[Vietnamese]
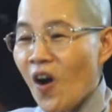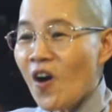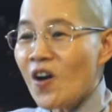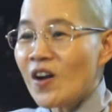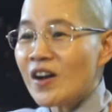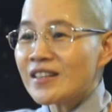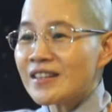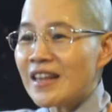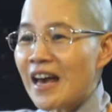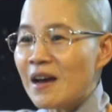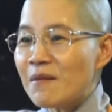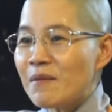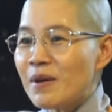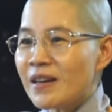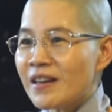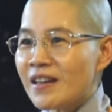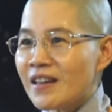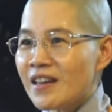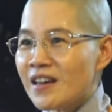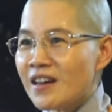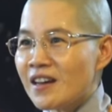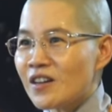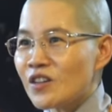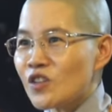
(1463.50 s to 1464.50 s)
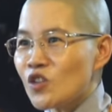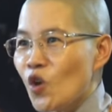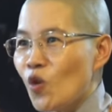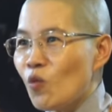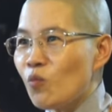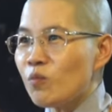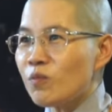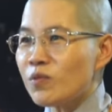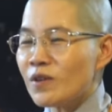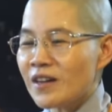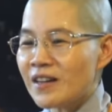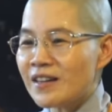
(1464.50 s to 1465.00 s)
con người ta bên kia ăn
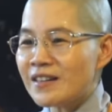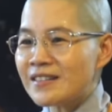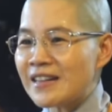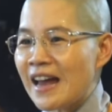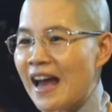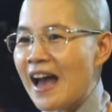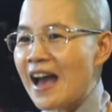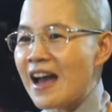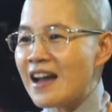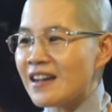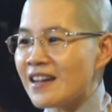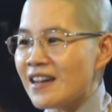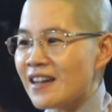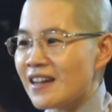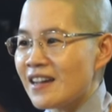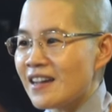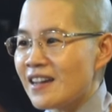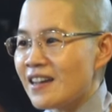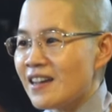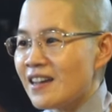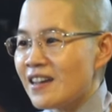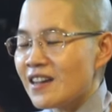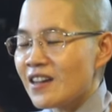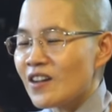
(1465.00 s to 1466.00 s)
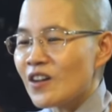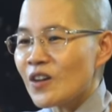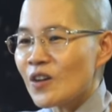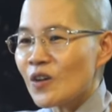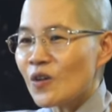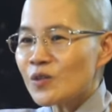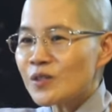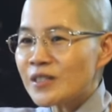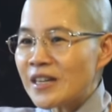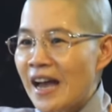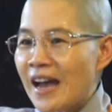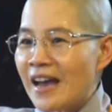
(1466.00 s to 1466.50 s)
nhung ăn trang cái,
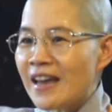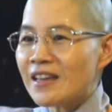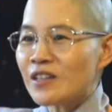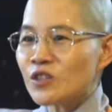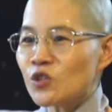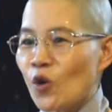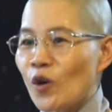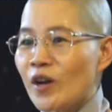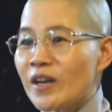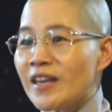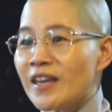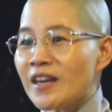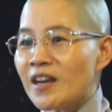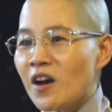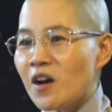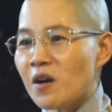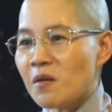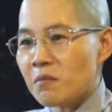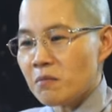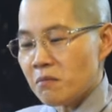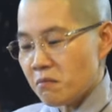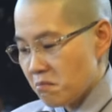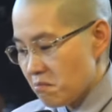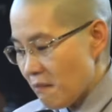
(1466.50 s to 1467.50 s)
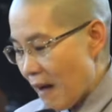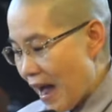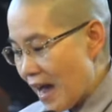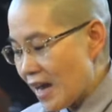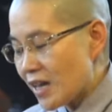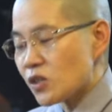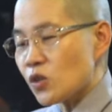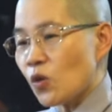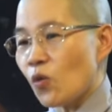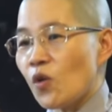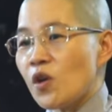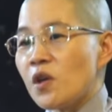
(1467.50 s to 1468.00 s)
cái con trai ăn tuấn gì đó
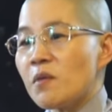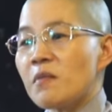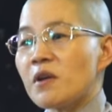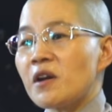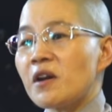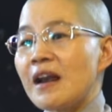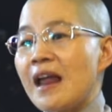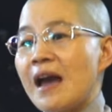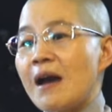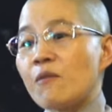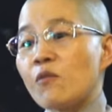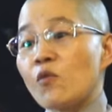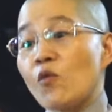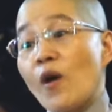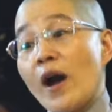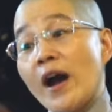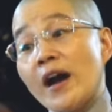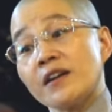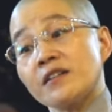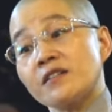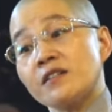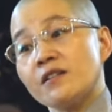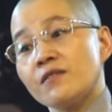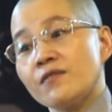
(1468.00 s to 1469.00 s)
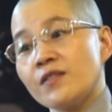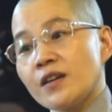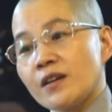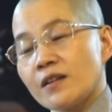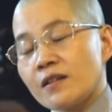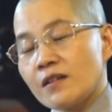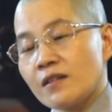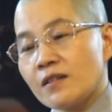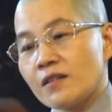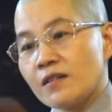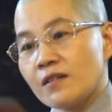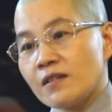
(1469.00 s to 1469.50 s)
bằng tuổi mà nó làm quá trời
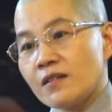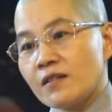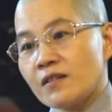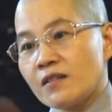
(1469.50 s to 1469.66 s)
việc